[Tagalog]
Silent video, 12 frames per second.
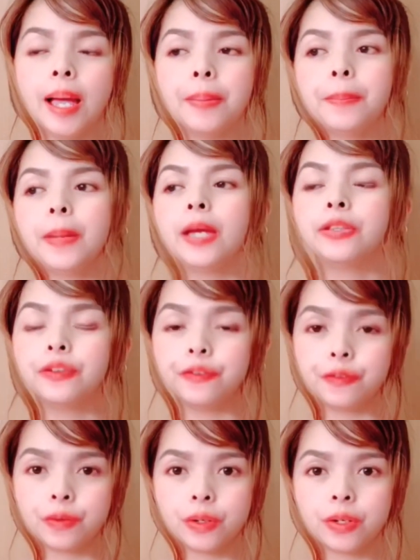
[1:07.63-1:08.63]
At of
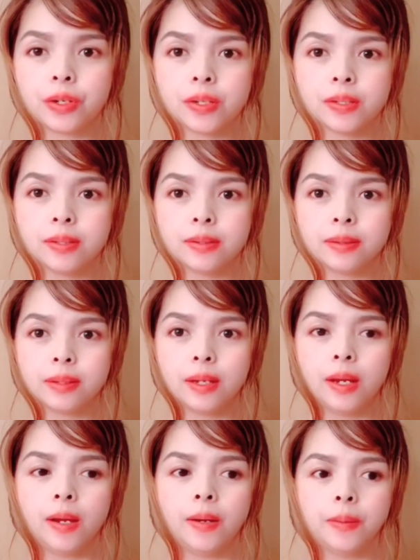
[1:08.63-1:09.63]
course,
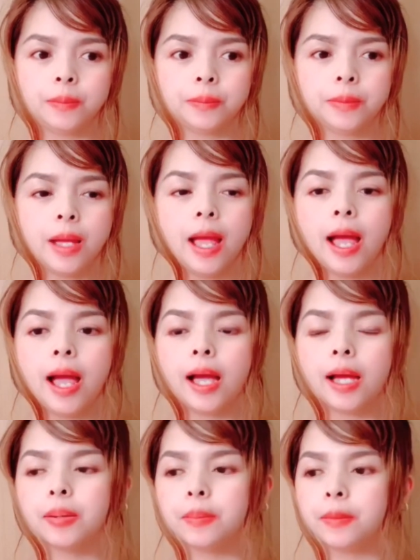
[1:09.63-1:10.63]
um,
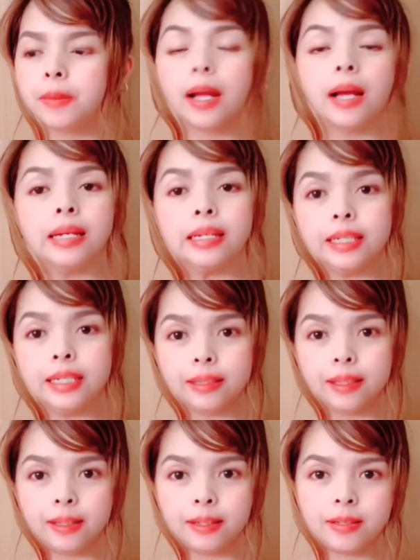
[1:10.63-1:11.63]
ang makakakita
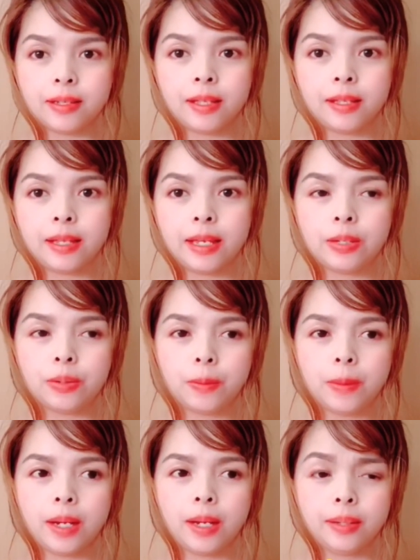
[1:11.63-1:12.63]
lang niyan ay yung mga